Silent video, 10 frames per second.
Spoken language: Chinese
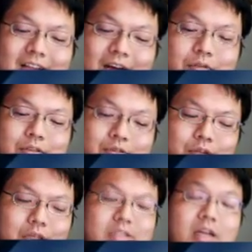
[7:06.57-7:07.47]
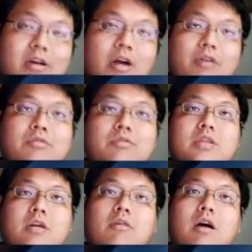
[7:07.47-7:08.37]
他问最少要用多
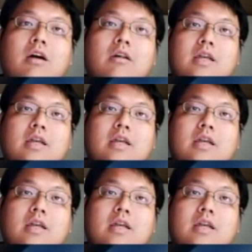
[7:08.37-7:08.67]
少块哈？